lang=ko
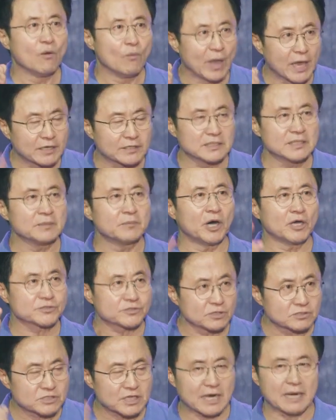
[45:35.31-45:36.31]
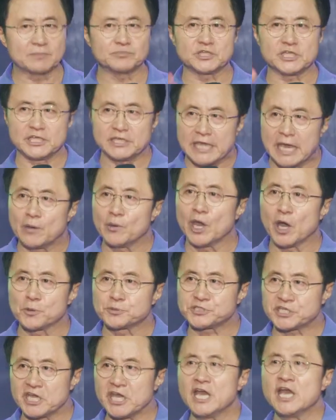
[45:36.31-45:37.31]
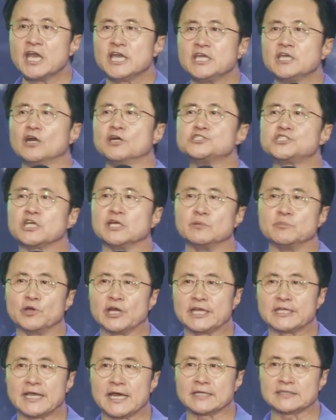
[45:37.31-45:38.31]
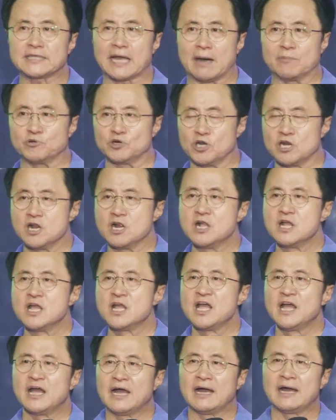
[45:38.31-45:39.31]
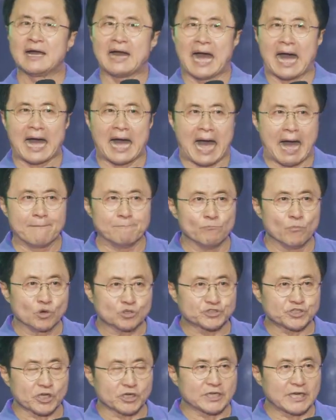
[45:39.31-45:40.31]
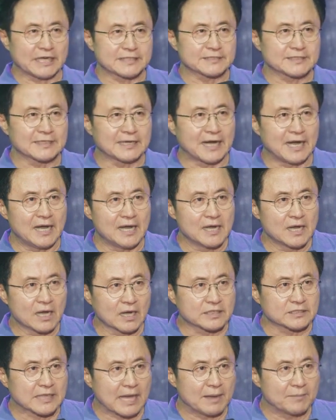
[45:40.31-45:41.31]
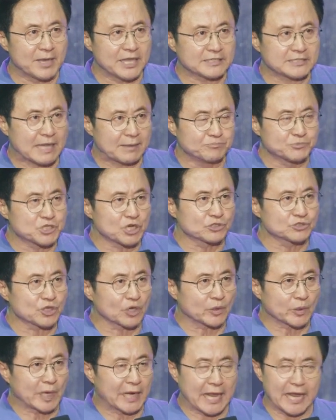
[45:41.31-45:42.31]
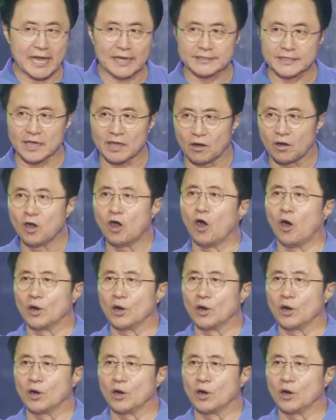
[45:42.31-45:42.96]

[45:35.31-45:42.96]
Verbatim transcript: 왜 그러냐면 어떤 사람들이 예외 없이 이런 질문에 대한 답을 암묵적이라든가 그 다음에 잠정적으로 해야 돼요.